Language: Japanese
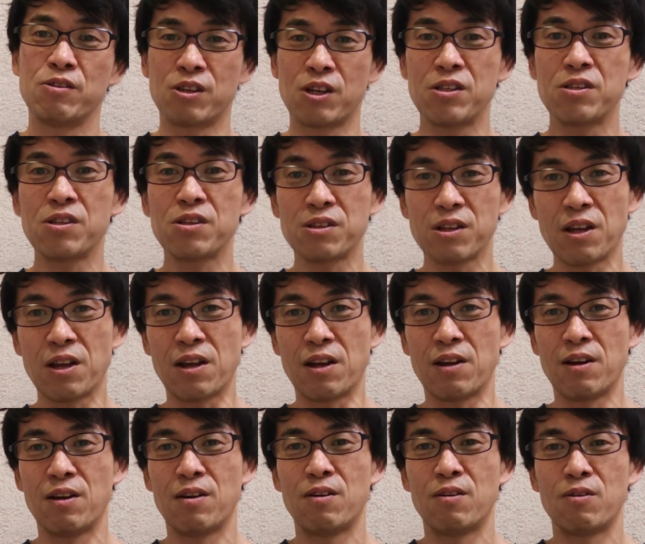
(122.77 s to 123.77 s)
全然ね、
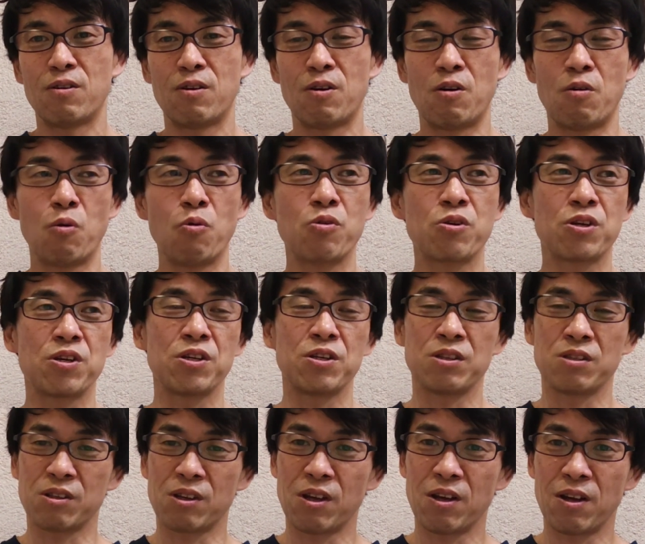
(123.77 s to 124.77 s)
まあ、大きい
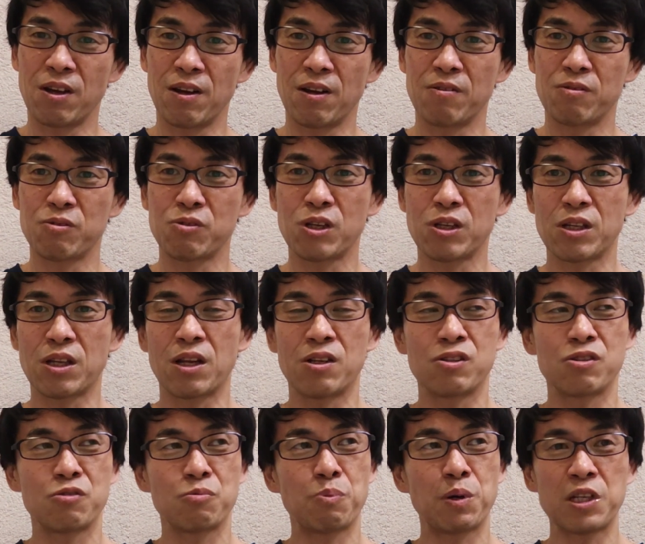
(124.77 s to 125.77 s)
んで普通だったら
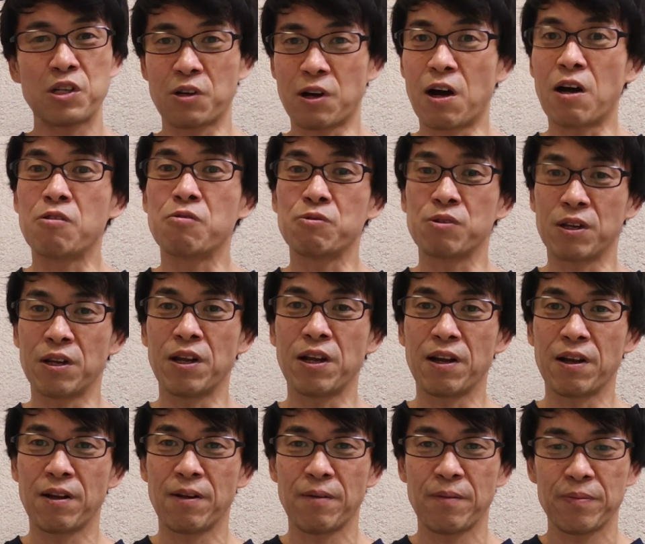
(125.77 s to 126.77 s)
10%かかるんでね
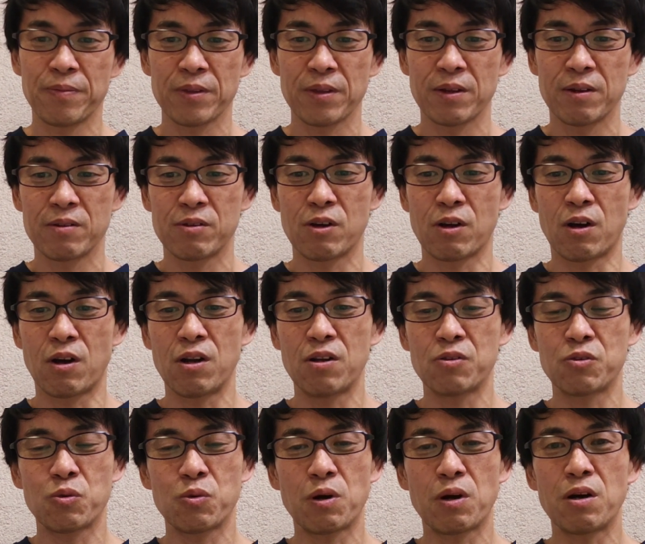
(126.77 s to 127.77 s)
だからかな
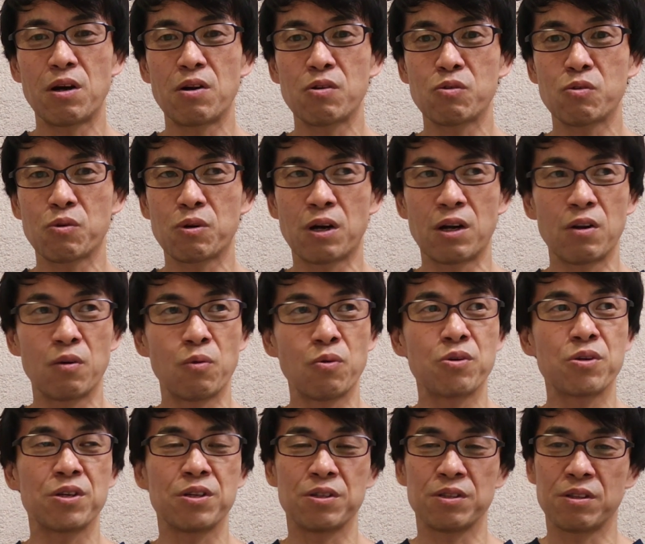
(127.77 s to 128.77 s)
りそう考えるとかなり大
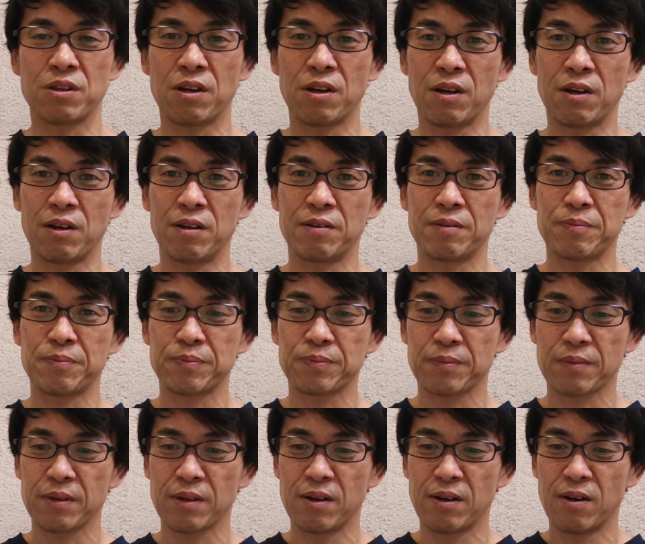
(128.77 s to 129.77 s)
きいんで
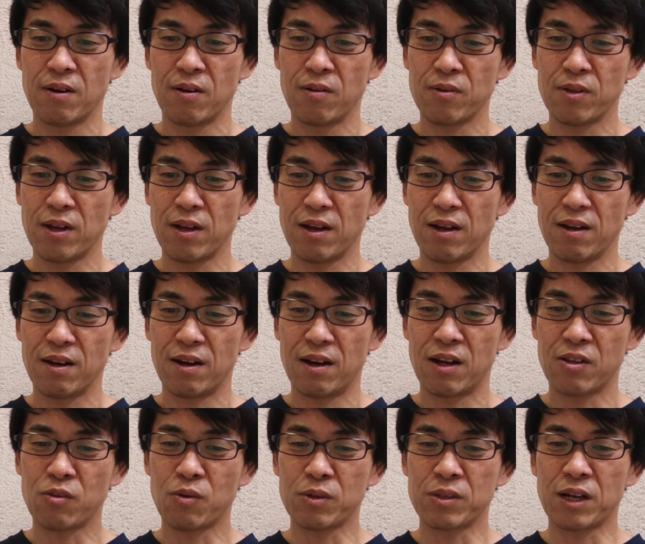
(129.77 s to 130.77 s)
で
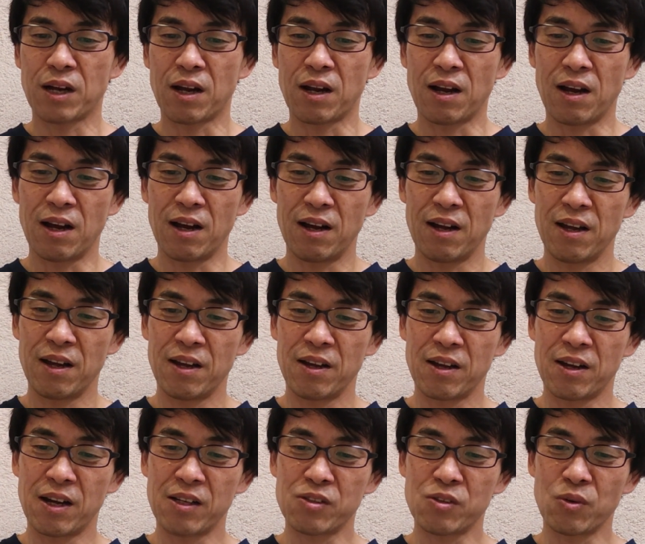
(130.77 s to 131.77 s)
あとはさから、
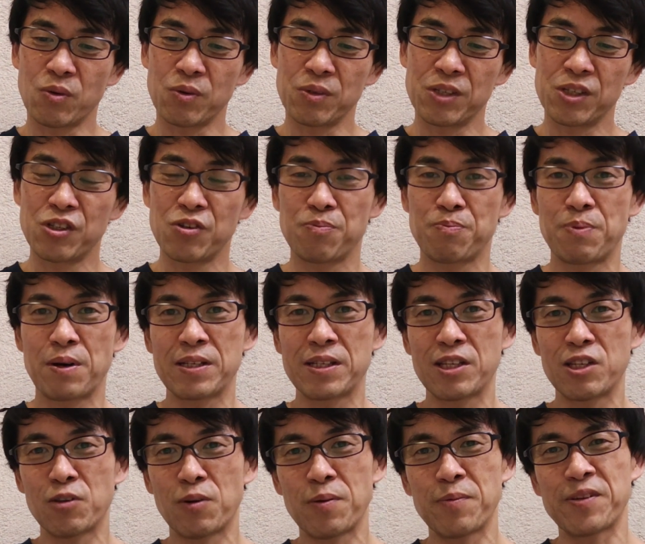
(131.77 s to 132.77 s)
えー、ガストの20%
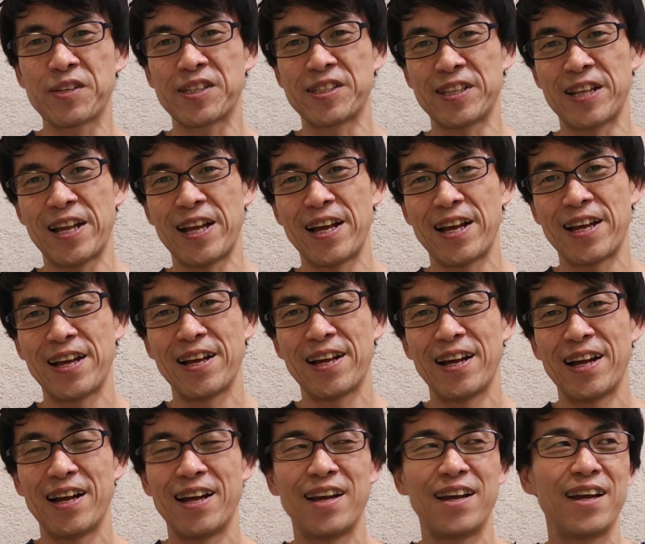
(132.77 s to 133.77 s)
割引ですね
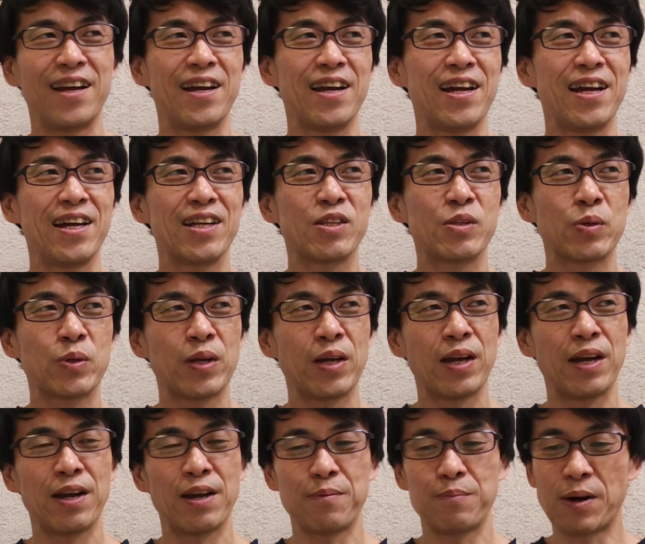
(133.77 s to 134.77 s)
えー、っと
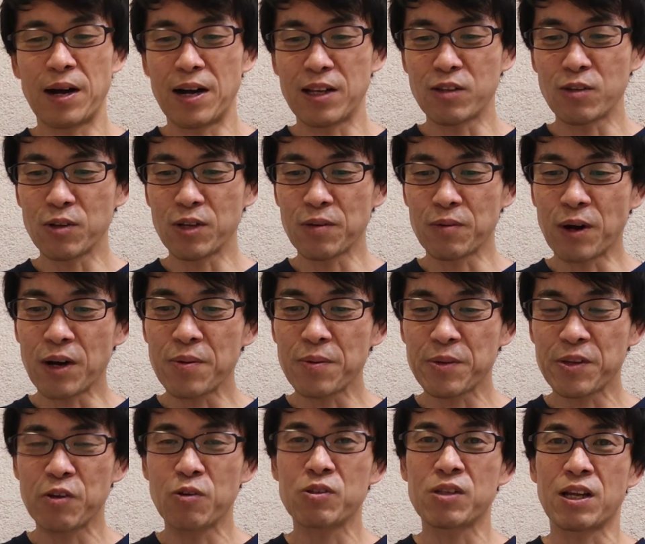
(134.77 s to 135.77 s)
ねまあ後で割
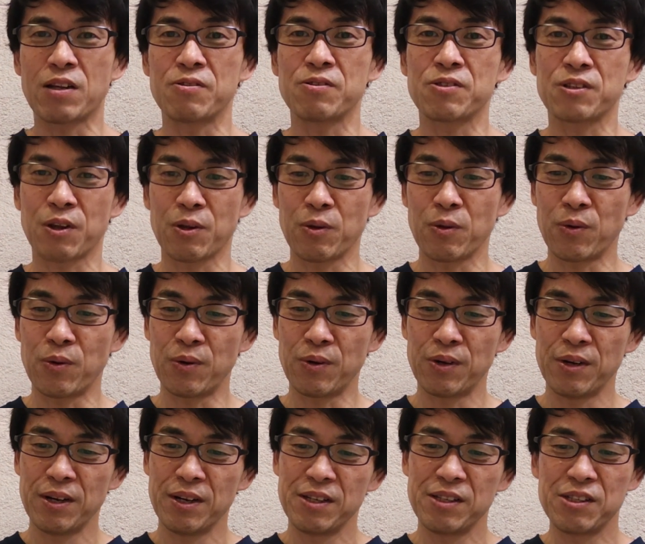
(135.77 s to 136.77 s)
引予算あるんですけど
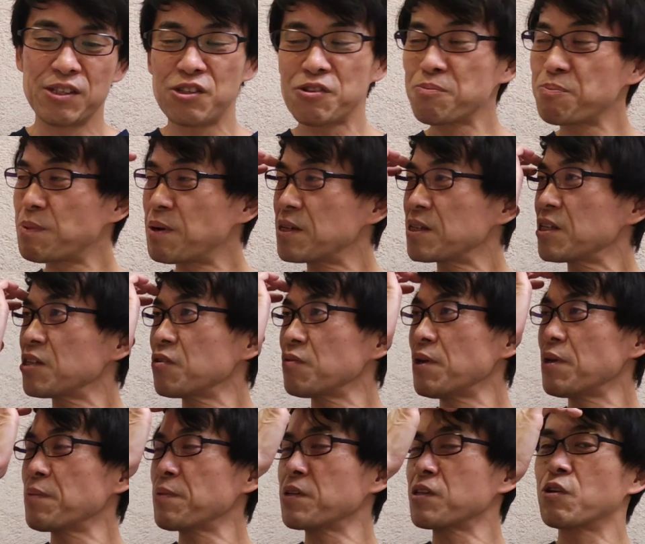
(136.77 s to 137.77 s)
20%
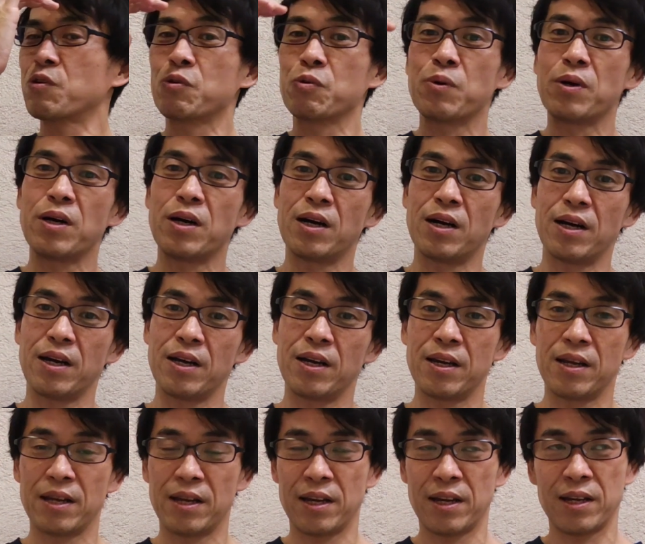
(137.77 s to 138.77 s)
割引っていうのは
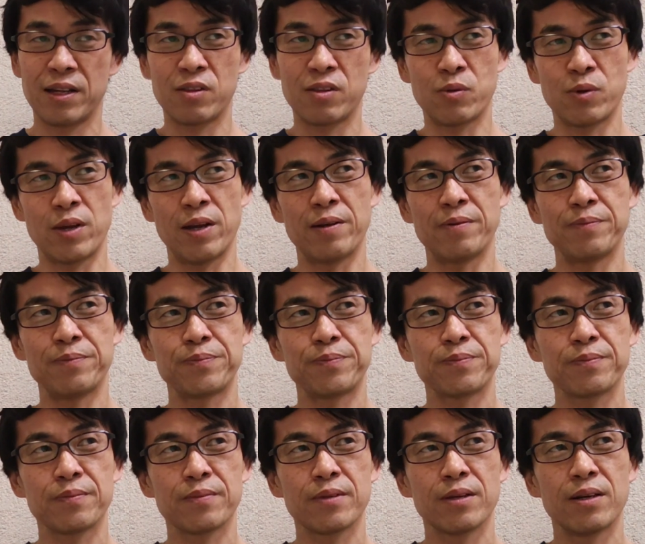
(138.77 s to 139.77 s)
えー、っとね
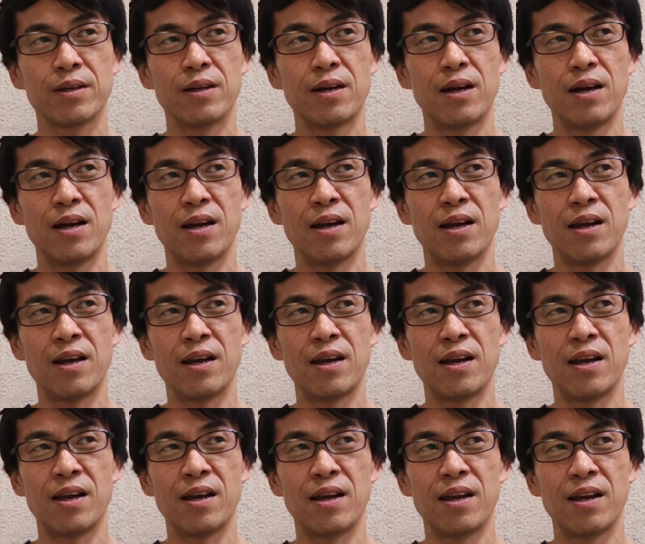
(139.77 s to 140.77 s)

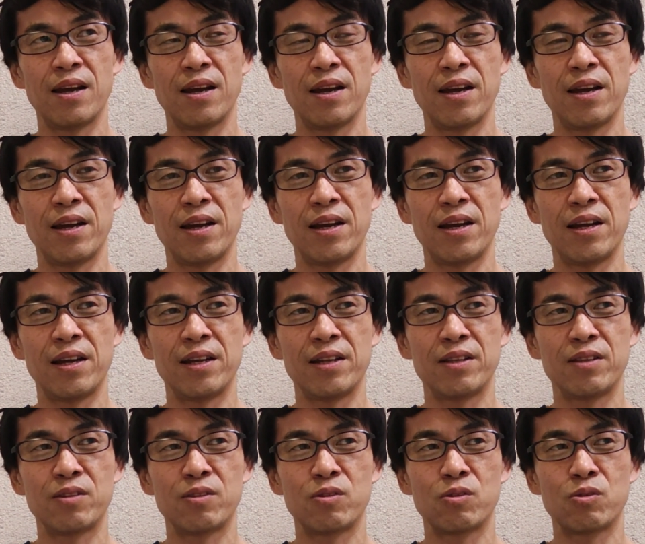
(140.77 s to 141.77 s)

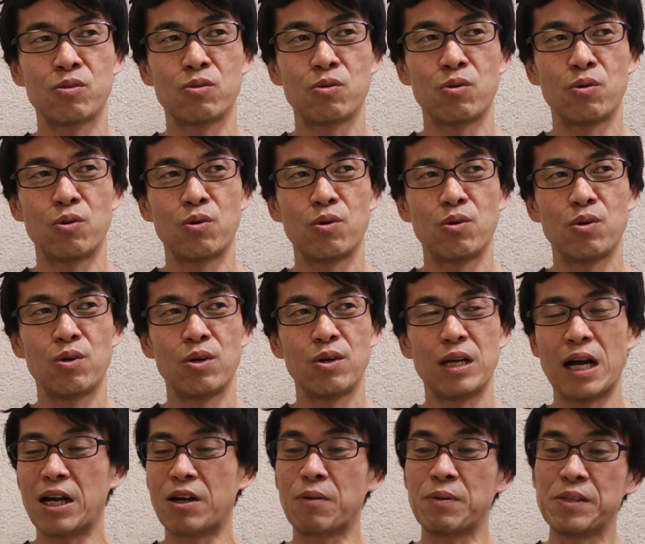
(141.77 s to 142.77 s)
えー、っと
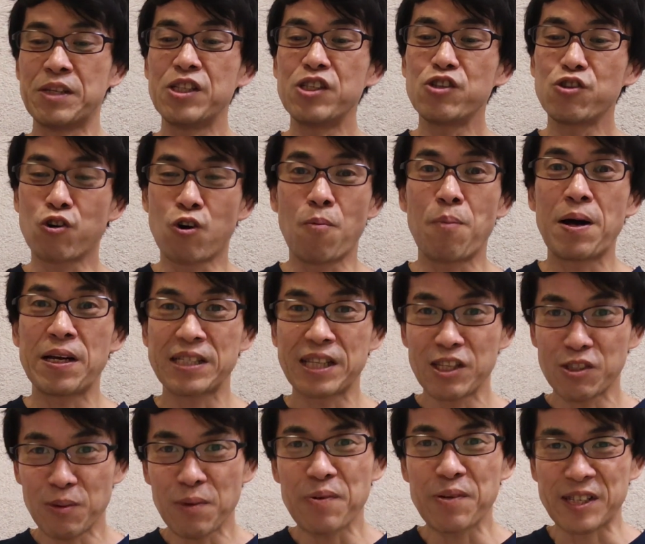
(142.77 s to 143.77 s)
あこれ25%
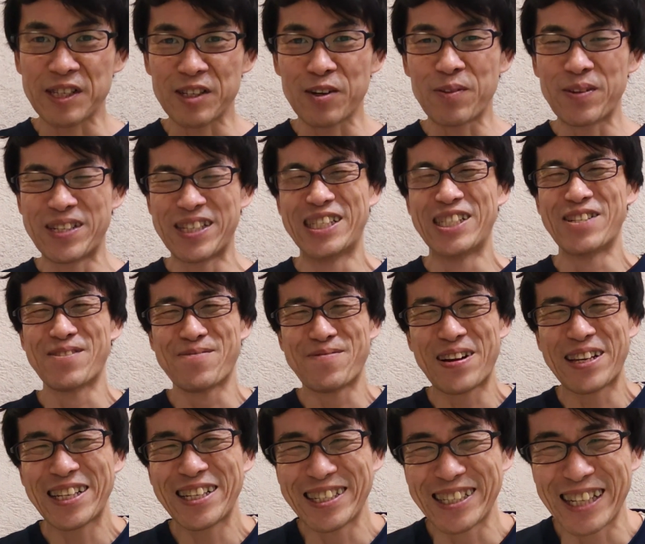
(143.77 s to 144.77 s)
割引です
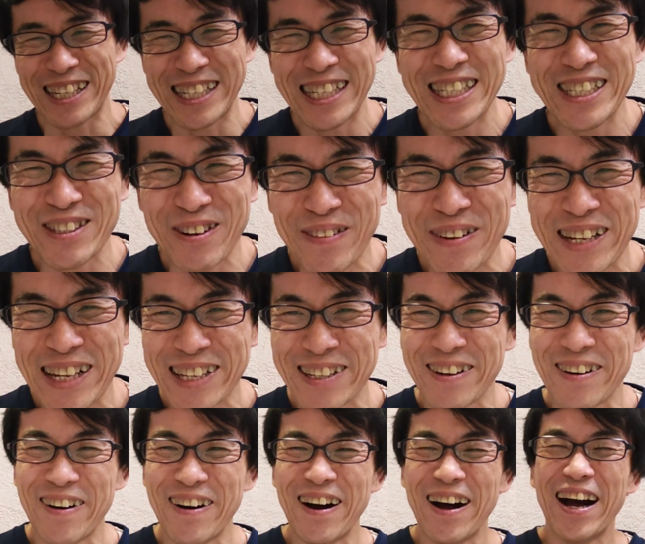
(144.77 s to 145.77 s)
20%じゃ
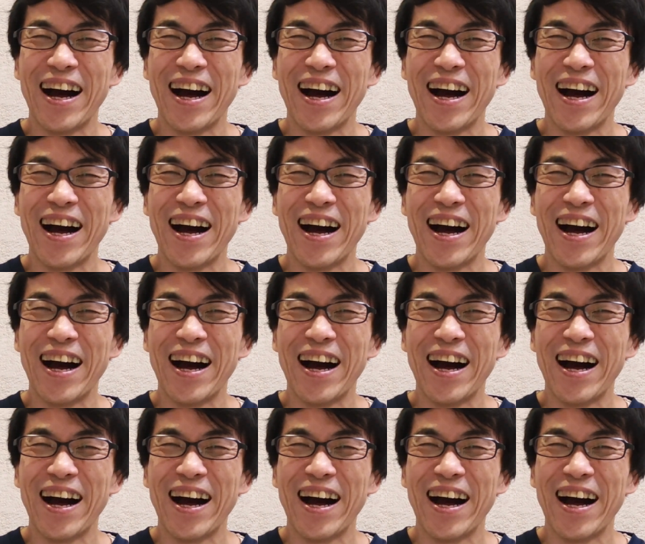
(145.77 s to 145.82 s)
25%